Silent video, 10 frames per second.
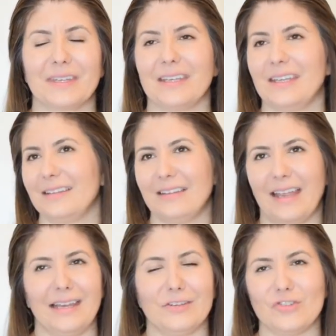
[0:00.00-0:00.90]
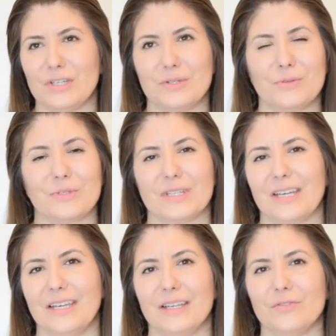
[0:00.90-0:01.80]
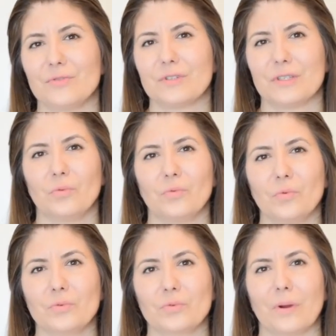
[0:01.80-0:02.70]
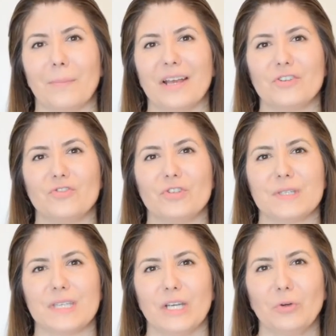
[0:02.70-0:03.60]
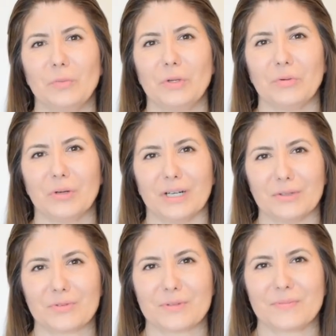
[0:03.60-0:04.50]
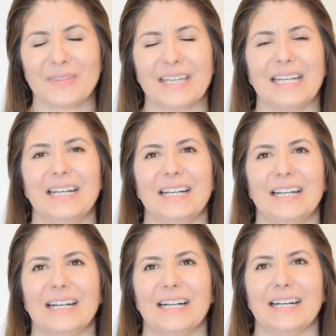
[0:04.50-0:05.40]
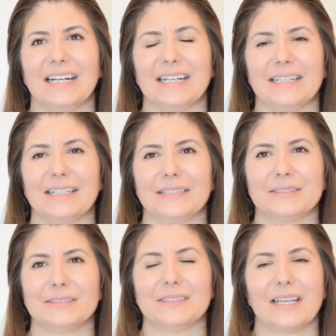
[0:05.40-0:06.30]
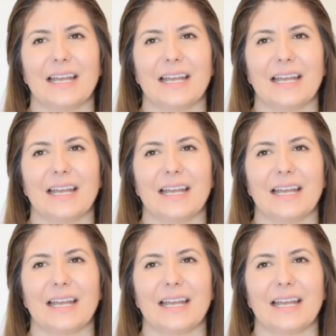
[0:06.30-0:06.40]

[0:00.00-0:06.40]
que tem indícios aí do seu uso há mais de 5 mil anos, ah,